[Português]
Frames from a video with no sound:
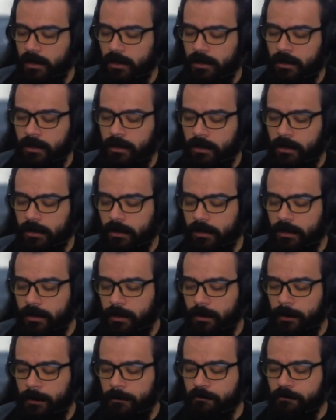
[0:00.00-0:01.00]

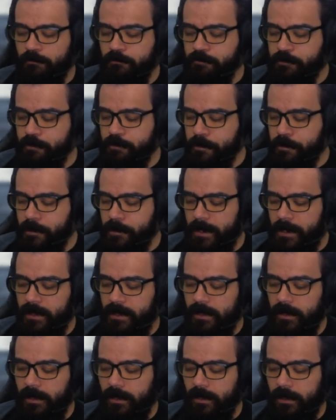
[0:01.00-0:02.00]
E hum,
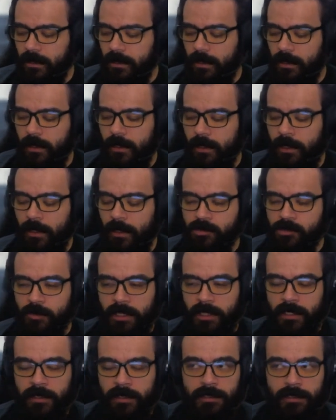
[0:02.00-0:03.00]
a
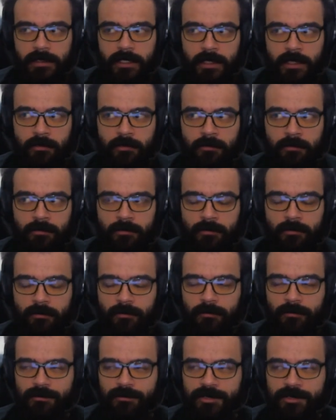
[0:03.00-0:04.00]
Housemark ainda tem um,
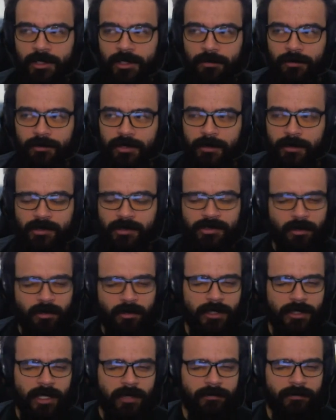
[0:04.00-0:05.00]
um, um, título chamado
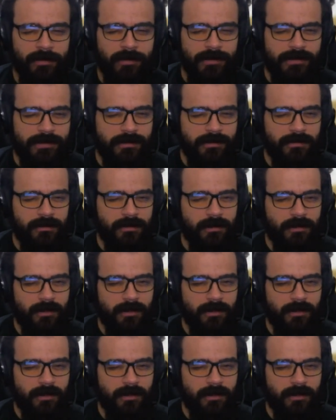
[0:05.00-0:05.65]
Storm Divers,